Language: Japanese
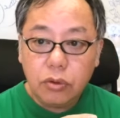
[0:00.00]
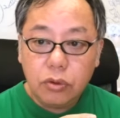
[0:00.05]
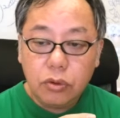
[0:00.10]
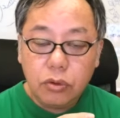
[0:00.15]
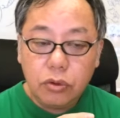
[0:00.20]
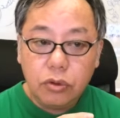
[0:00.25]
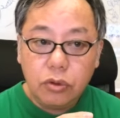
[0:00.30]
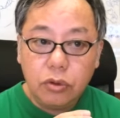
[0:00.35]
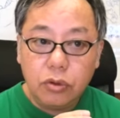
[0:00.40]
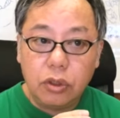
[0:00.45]
そ
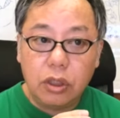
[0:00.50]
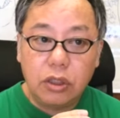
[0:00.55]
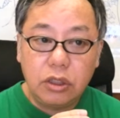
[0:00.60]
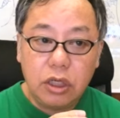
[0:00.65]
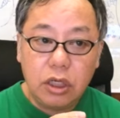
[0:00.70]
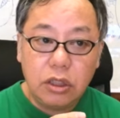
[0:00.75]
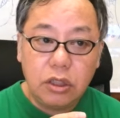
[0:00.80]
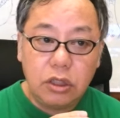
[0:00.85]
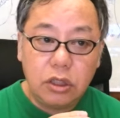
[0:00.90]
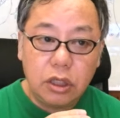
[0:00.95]
ういうような
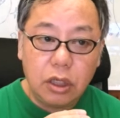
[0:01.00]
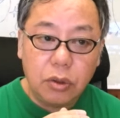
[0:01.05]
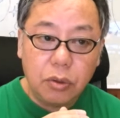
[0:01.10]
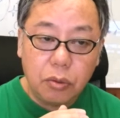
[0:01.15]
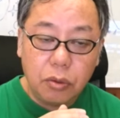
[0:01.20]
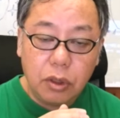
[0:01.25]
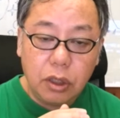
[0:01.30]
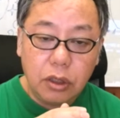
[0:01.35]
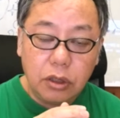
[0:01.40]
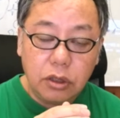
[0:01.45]
ジャッジが
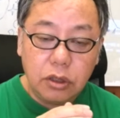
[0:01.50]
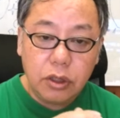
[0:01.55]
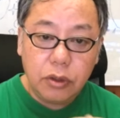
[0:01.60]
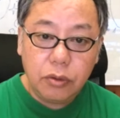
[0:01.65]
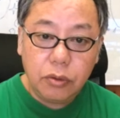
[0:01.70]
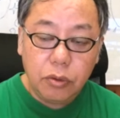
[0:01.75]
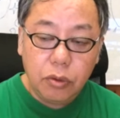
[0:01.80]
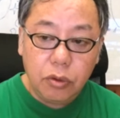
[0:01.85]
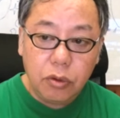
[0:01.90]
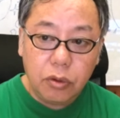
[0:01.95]
乗っかっちゃ
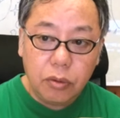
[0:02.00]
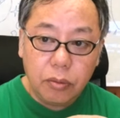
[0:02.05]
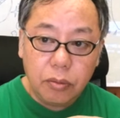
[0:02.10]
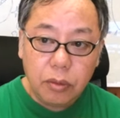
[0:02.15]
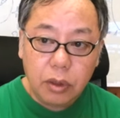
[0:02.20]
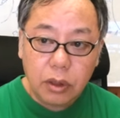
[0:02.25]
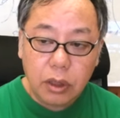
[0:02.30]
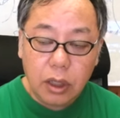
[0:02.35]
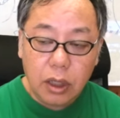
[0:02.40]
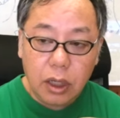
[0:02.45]
うと、
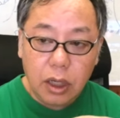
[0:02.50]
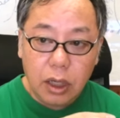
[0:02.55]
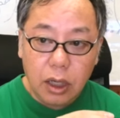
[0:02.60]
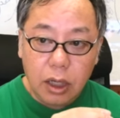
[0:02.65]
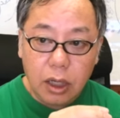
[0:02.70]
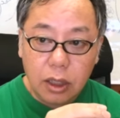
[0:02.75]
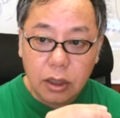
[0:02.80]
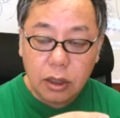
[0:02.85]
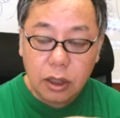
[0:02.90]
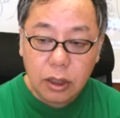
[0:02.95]
また
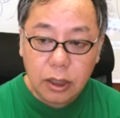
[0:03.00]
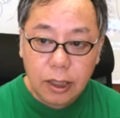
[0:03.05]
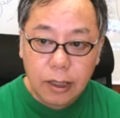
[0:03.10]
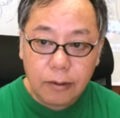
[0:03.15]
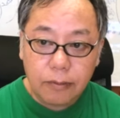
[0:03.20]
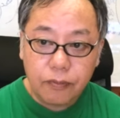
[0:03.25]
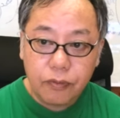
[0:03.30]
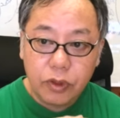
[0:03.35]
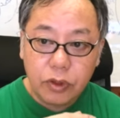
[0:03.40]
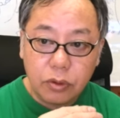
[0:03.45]
新た
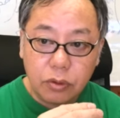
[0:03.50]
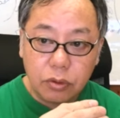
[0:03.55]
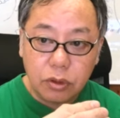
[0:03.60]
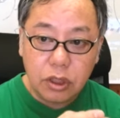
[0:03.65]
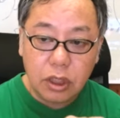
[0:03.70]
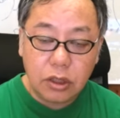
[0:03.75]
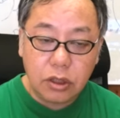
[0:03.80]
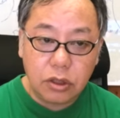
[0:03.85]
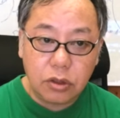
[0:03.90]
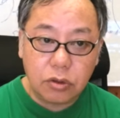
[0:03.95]
なその
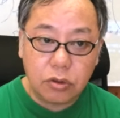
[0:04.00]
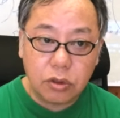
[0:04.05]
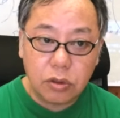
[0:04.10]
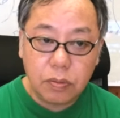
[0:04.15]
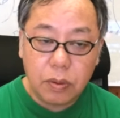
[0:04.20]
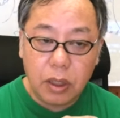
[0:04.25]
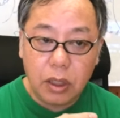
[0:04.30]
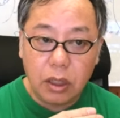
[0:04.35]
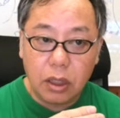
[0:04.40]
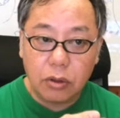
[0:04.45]
ジャッジの
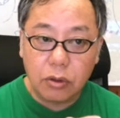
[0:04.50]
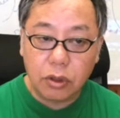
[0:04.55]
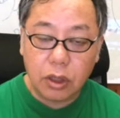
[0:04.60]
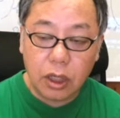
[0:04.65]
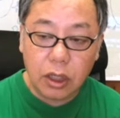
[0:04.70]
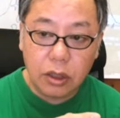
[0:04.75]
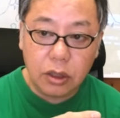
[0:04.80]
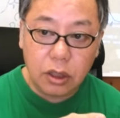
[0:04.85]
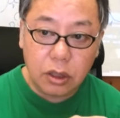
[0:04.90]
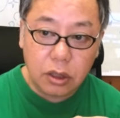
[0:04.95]
スパイラルに
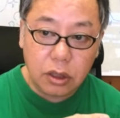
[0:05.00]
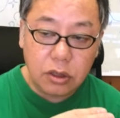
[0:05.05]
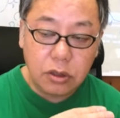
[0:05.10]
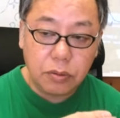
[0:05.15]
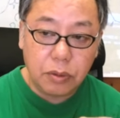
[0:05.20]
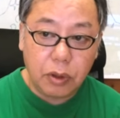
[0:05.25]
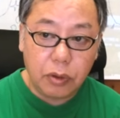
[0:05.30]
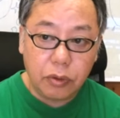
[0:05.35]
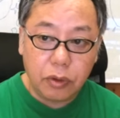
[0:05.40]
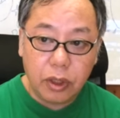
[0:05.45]
入っていって
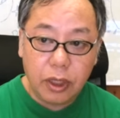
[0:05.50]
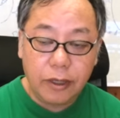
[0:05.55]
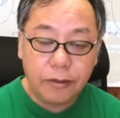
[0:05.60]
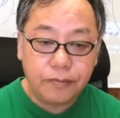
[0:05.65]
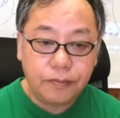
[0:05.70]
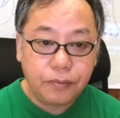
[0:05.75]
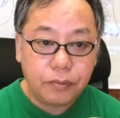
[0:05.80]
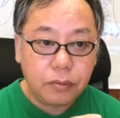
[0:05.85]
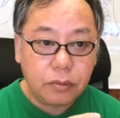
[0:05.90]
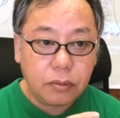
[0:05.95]
しまうん
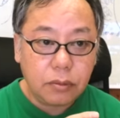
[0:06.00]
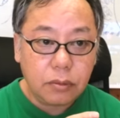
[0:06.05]
で、